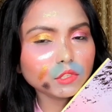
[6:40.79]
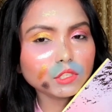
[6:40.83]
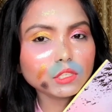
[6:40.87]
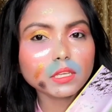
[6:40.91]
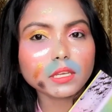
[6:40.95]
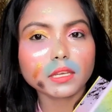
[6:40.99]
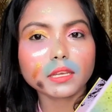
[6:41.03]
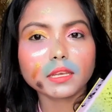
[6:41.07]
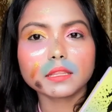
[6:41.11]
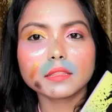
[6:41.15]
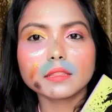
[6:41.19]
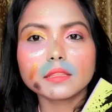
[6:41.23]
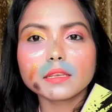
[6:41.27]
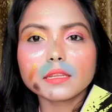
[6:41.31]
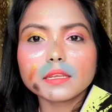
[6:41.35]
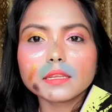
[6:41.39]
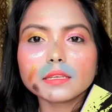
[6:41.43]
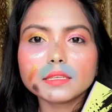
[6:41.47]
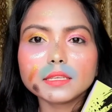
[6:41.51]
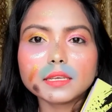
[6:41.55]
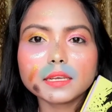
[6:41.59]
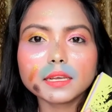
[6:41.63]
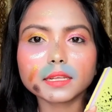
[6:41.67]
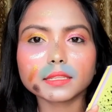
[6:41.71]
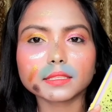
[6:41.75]
সেক্ষেত্রে
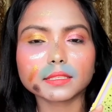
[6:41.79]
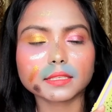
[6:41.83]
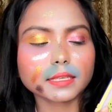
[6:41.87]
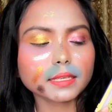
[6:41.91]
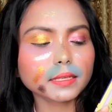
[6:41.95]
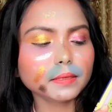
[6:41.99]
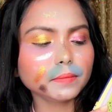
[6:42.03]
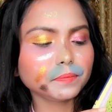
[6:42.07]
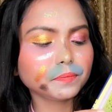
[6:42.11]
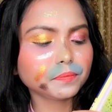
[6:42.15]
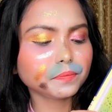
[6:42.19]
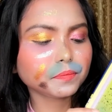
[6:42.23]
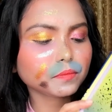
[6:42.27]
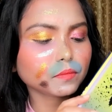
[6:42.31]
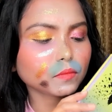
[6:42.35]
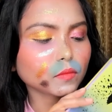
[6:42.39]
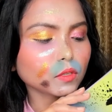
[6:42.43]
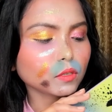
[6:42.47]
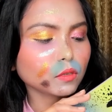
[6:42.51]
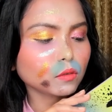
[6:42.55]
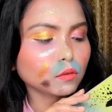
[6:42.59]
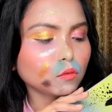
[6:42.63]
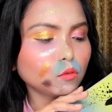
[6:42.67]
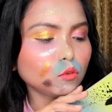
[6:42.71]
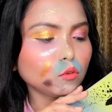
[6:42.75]
ঠিক আছে
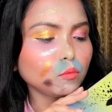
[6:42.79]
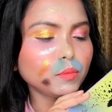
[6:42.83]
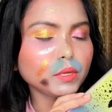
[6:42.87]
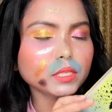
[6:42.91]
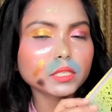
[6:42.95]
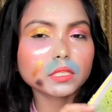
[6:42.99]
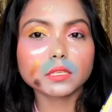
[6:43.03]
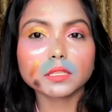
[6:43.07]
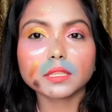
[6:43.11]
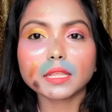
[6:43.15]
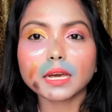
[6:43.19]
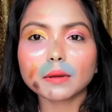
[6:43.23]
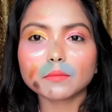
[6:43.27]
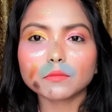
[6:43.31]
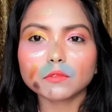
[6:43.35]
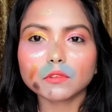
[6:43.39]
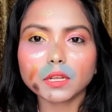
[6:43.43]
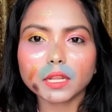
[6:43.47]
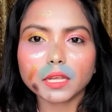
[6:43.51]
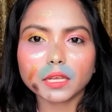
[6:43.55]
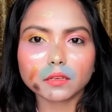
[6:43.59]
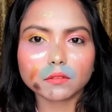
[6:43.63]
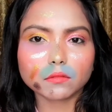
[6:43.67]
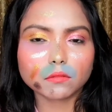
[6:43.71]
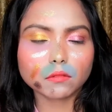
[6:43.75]
খুব বেশি দামও
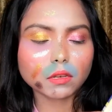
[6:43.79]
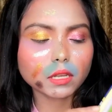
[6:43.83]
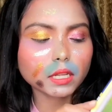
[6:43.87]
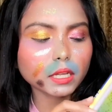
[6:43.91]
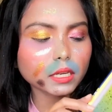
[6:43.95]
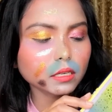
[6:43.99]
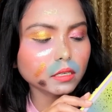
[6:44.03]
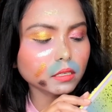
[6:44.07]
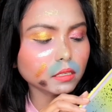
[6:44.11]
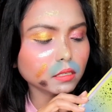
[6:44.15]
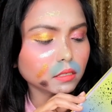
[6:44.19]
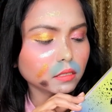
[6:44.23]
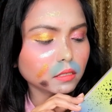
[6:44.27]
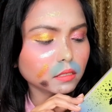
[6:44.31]
না এগুলার